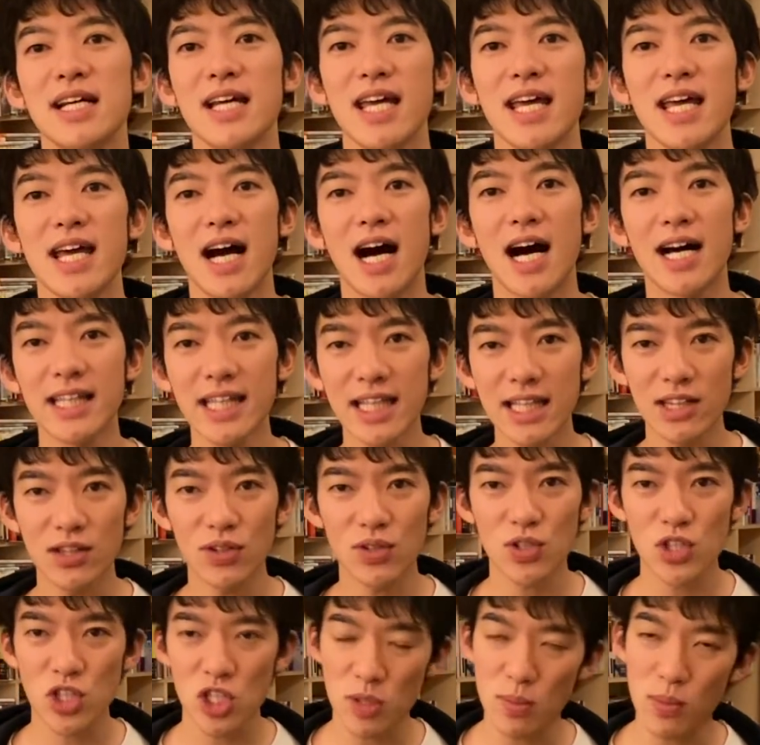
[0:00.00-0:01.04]
えー、
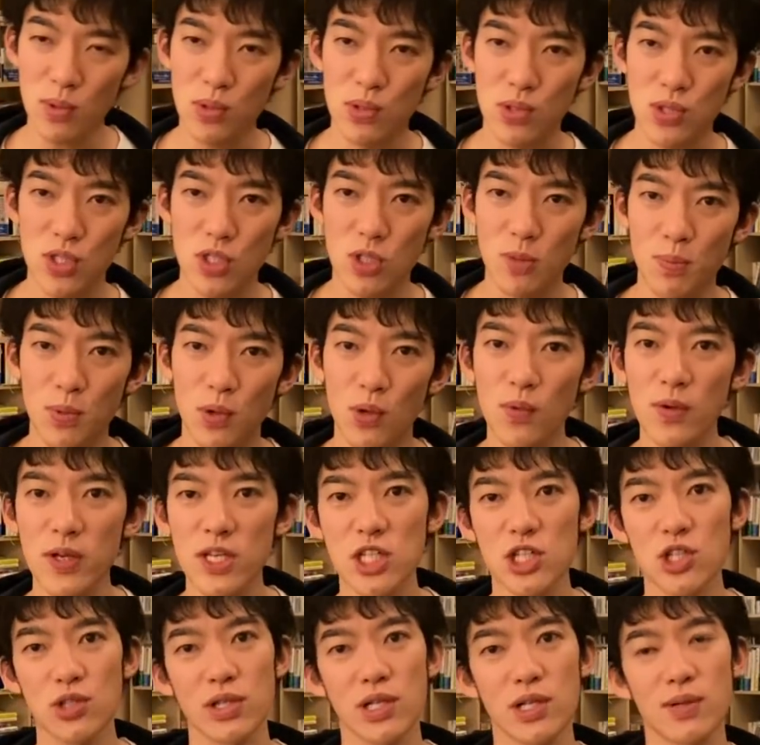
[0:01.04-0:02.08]
アネット・シモンズの
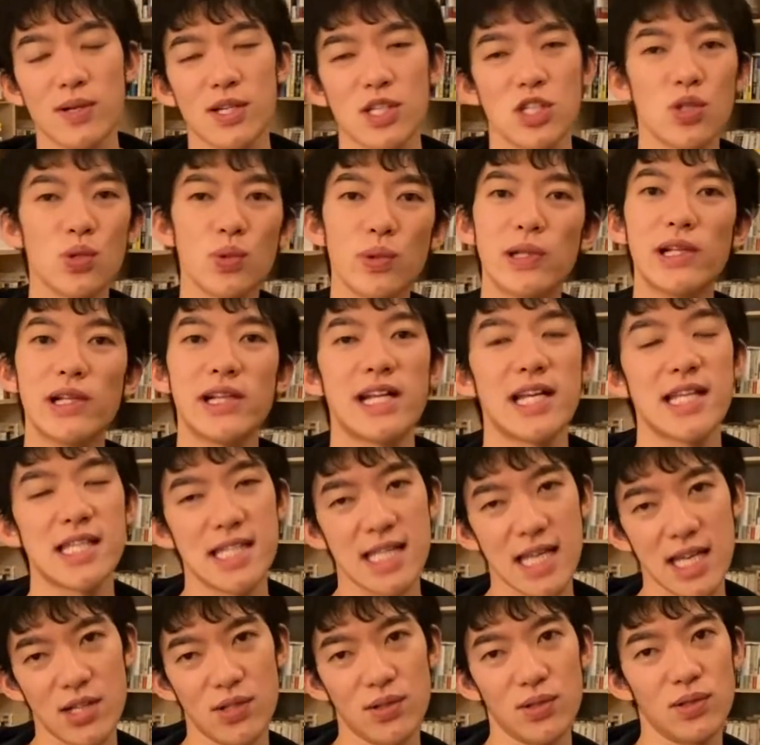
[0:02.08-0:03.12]
プロフェッショナルはストーリーで
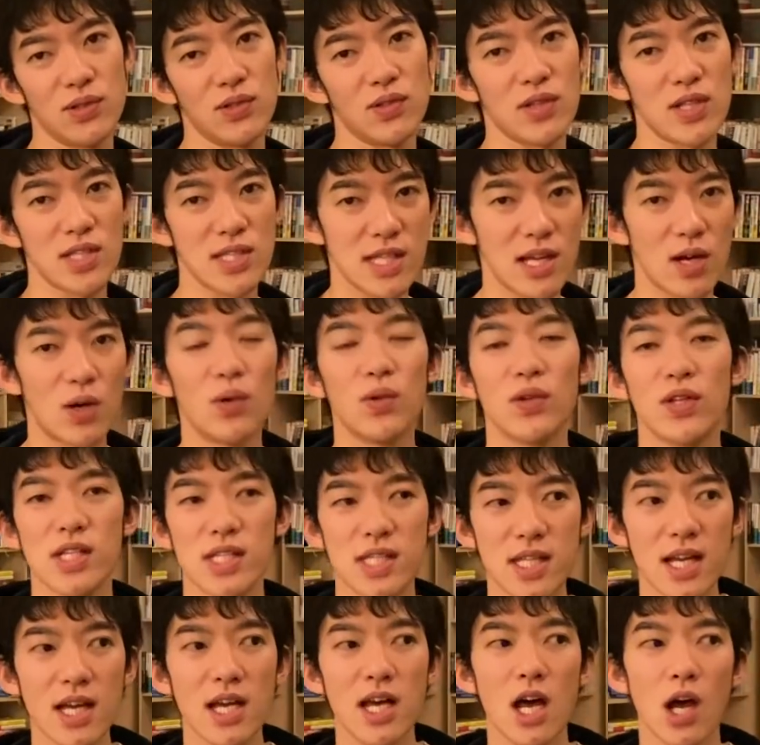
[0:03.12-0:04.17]
伝えるっていうですね、本です
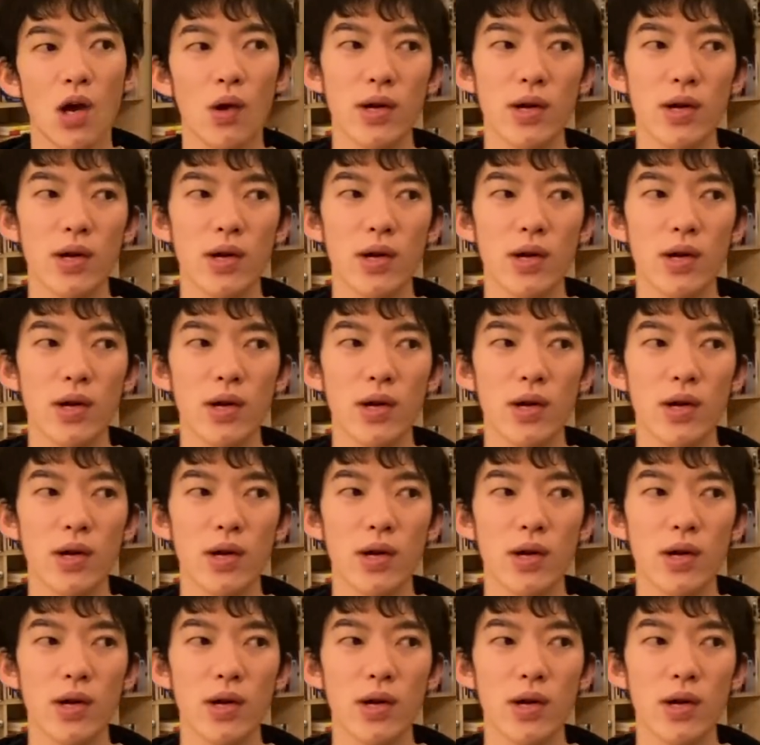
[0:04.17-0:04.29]
ね。